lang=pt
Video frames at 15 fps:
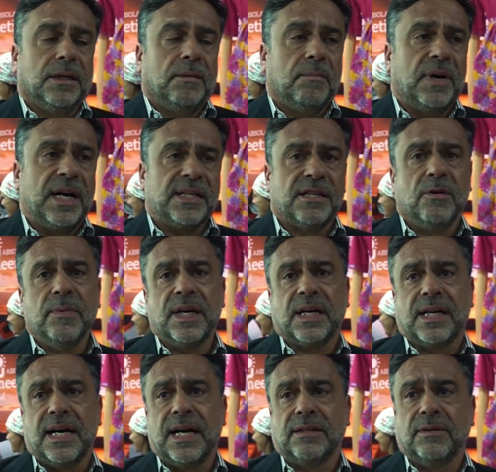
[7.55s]
mas há um
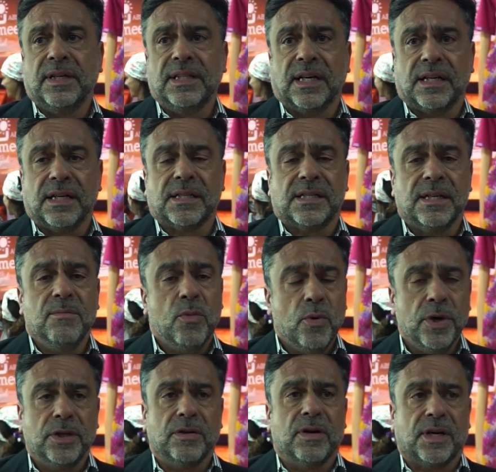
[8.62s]
mercado ainda a crescer
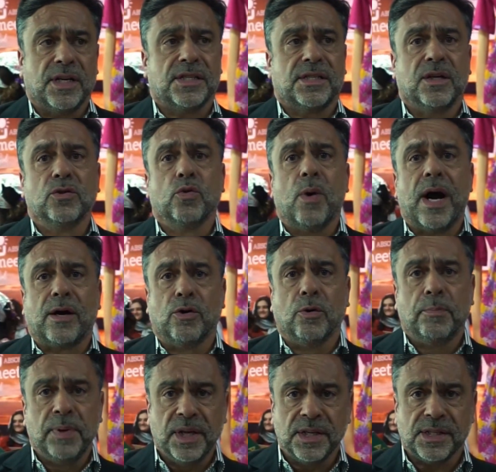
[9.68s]
muito na questão do
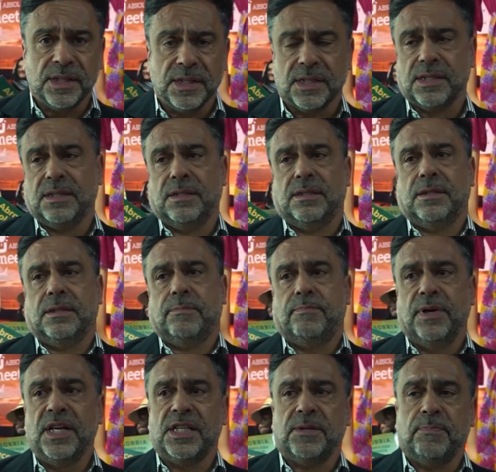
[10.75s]
agrobusiness,
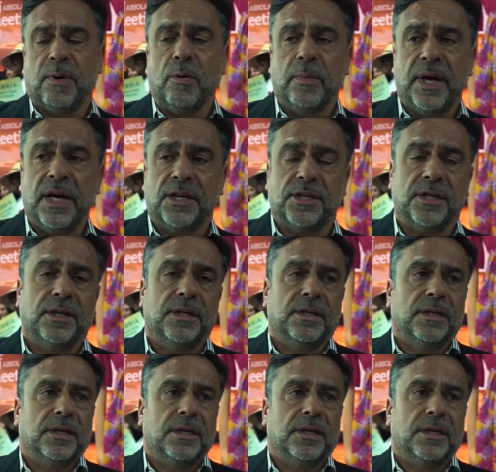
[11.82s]
principalmente